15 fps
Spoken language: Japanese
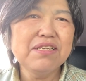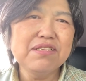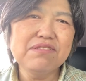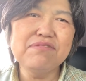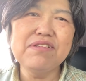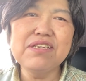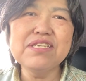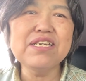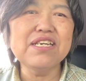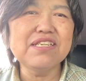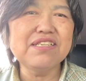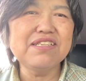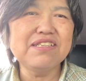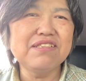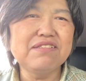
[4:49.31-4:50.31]
それ以
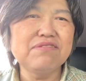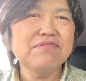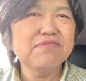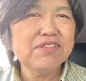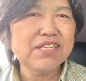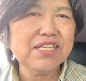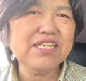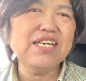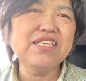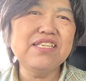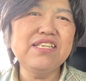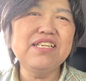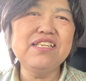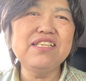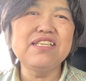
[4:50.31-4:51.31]
外、その一回
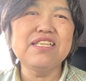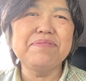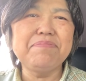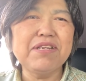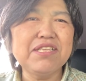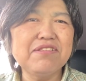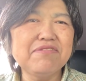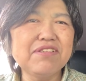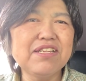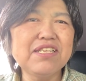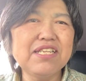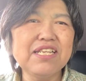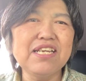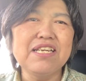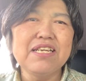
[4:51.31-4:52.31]
きりでね、全くやっ
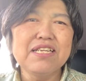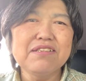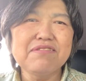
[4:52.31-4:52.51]
てない、